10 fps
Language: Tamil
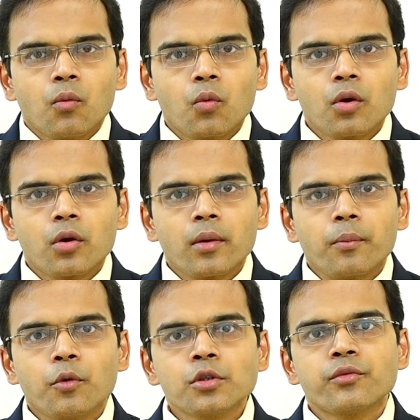உங்களோட
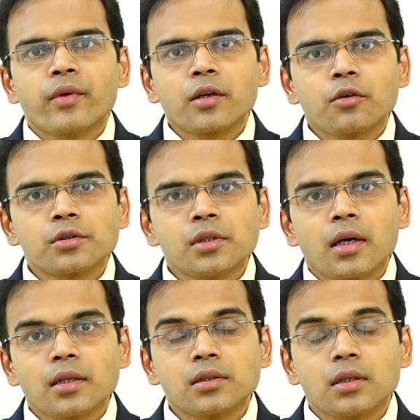போஸ்ட்
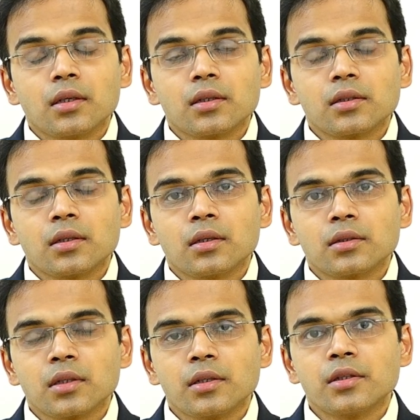வெரிகோசியல் கன்
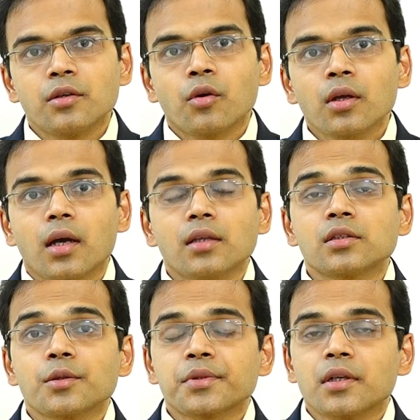சர்ஜரியோட
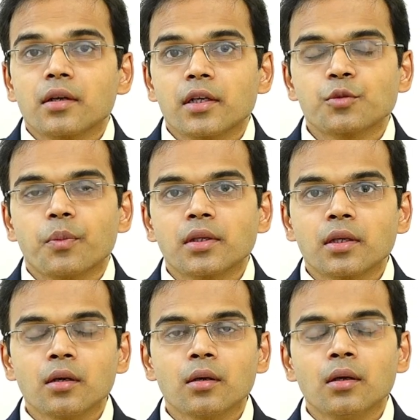கன்சப்ஷன் ரேட்ஸ்
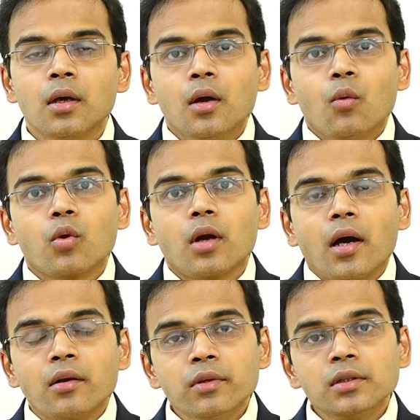பார்த்திங்கன்னா ஒரு
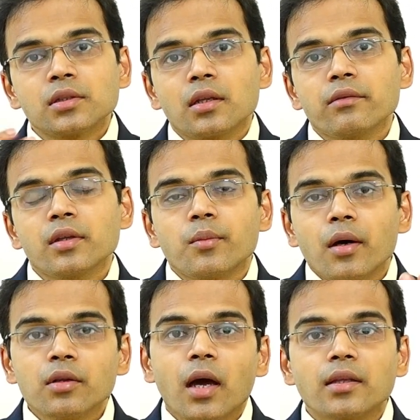அறுபது
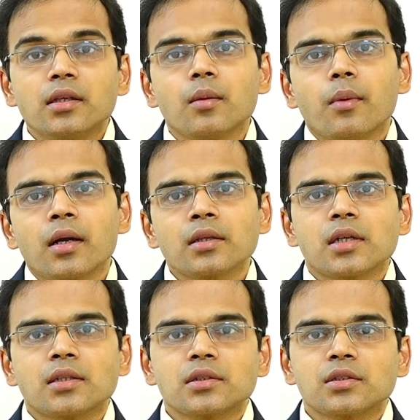சதவீதமாவது அதிகமான
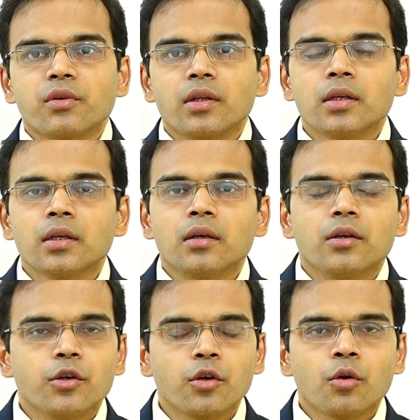சான்சஸ் வந்து
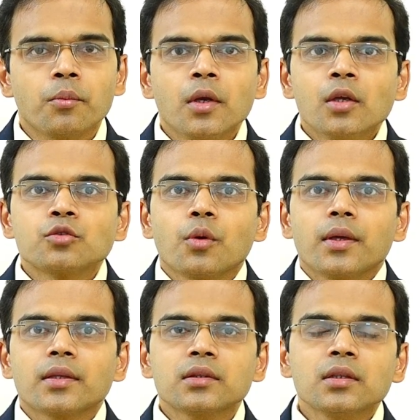இருக்கும் ஸோ
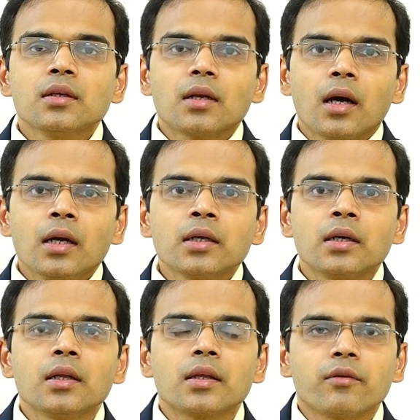எத்தனை
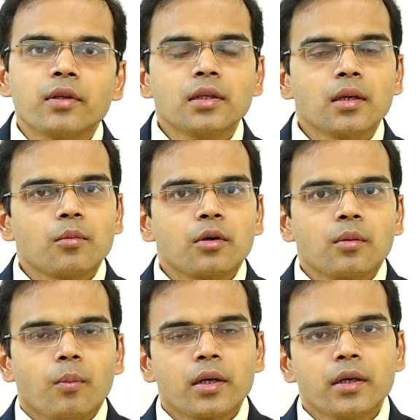நாட்களில் இதை வந்து நம்ம
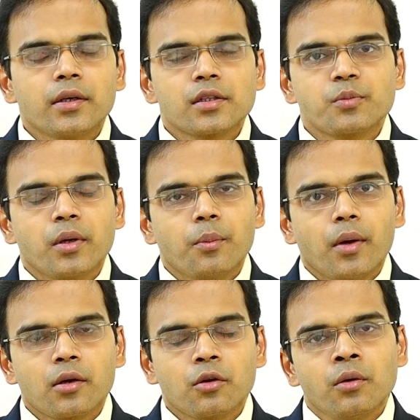மறுபடியும் டெஸ்ட் பண்ணி
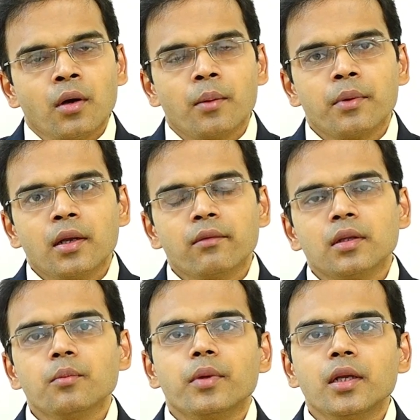பார்க்கணும் அப்படின்னா
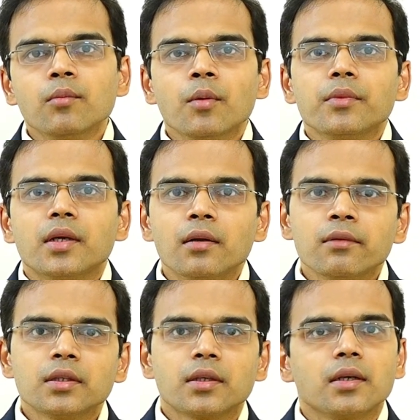வந்து மினிமம்
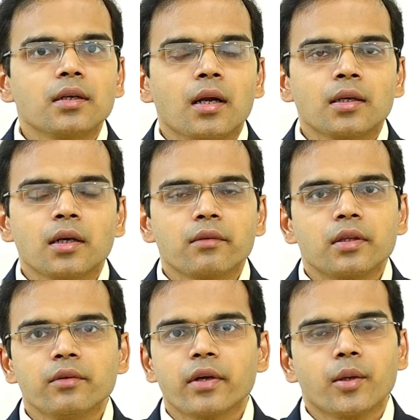எழுபத்தி ரெண்டு நாட்கள்
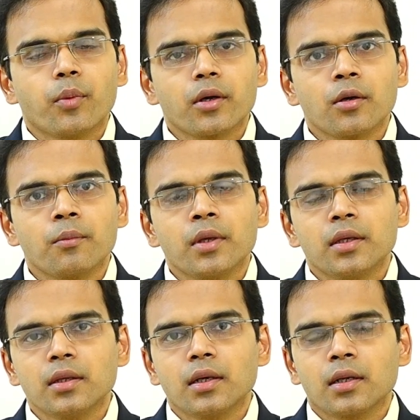வந்து வெயிட் பண்ணணும்
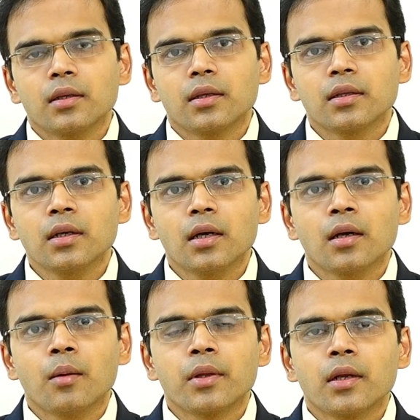இது
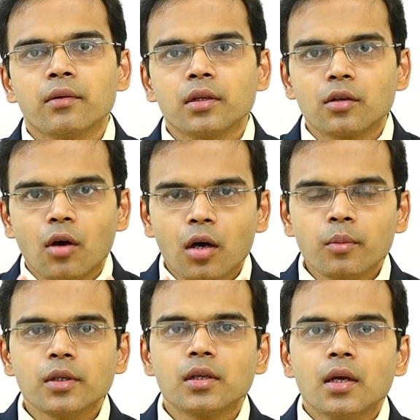எதற்காக அப்படின்னா வந்து
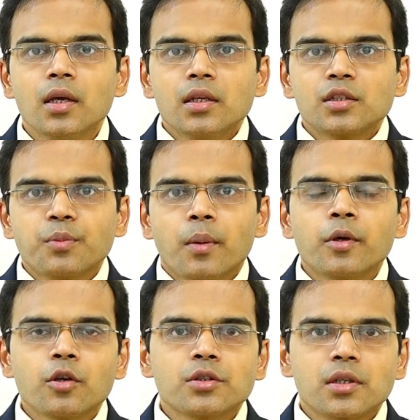நார்மல்
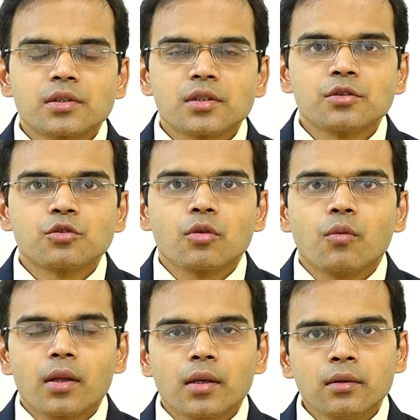ஸ்பெமட்டோஜெனசிஸ்ன்னு
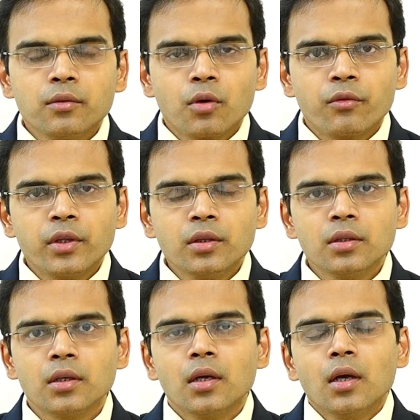சொல்லுவோம் அதாவது ஒரு
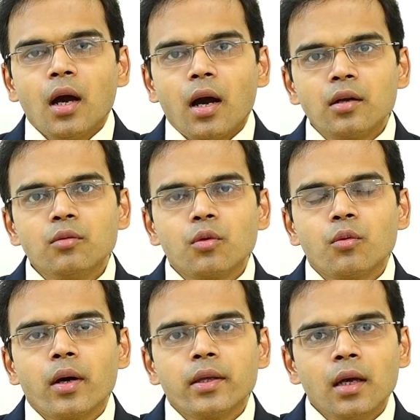விந்து அணு
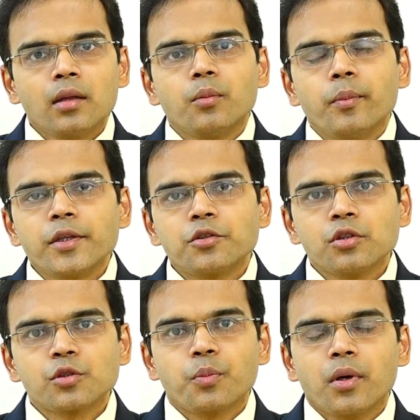உருவாகி அது
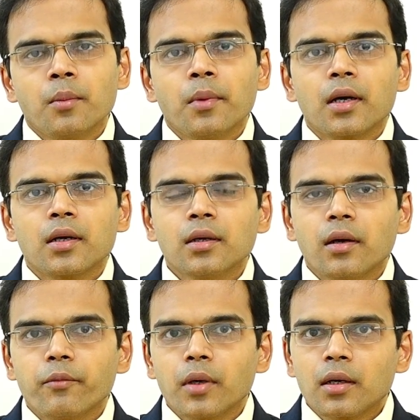மெச்சூர் ஸ்பேமாக
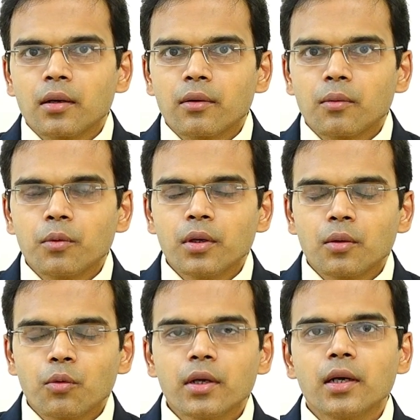
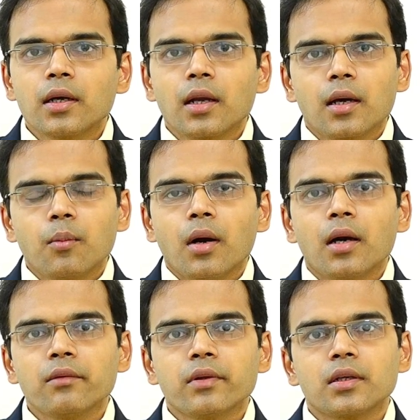உய உயிரணுக்களாக
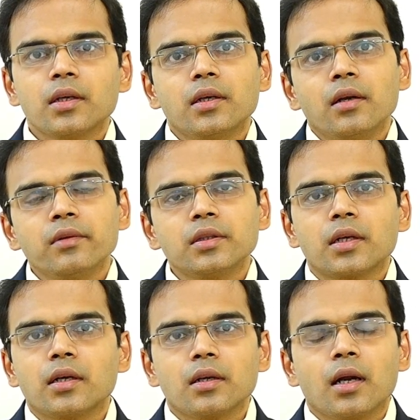மாறுவதற்கு
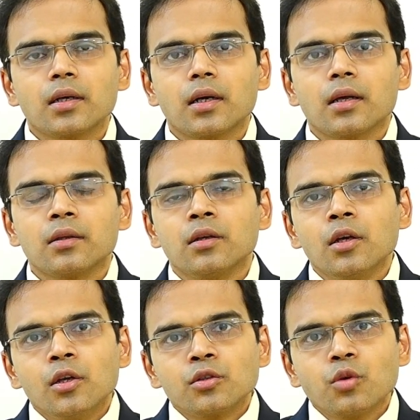எழுபத்தி ரெண்டு நாட்கள் ஆகுது
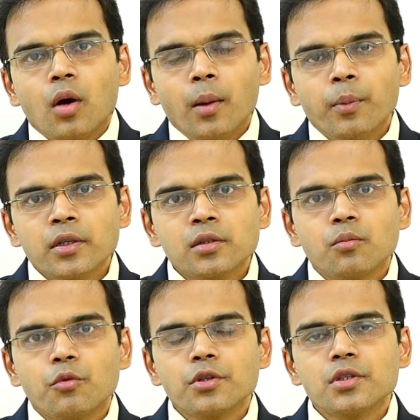ஸோ
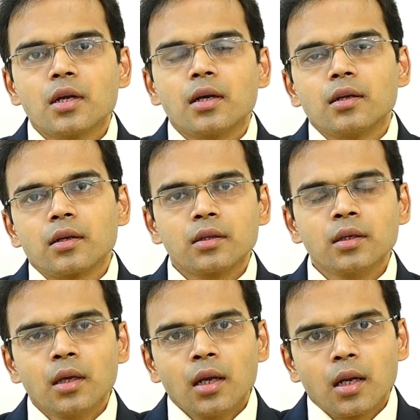ஆப்ரேஷன் முடிஞ்ச
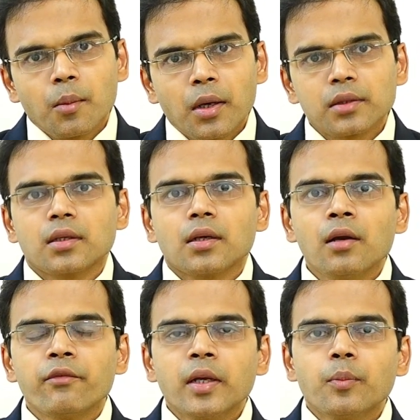நாள்லேருந்து நம்ம அத்தனை
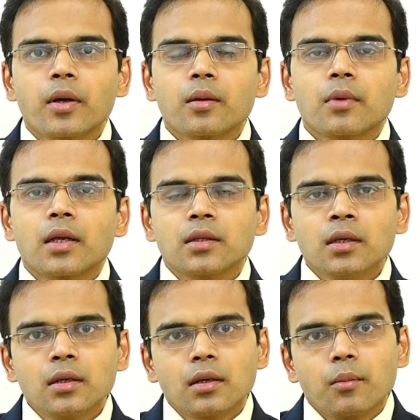நாள் வெயிட் பண்ணோம்னா
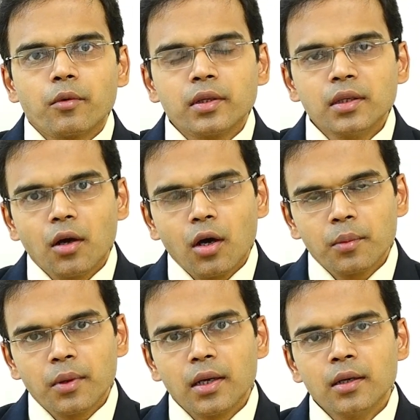தான் நம்ம வந்து
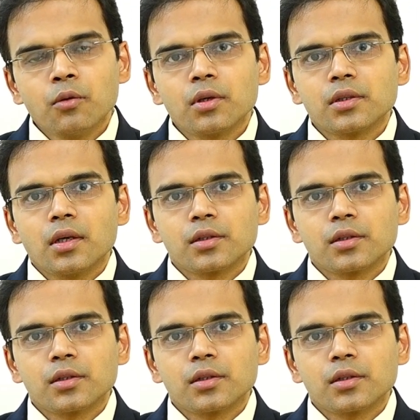நார்மலான ஒரு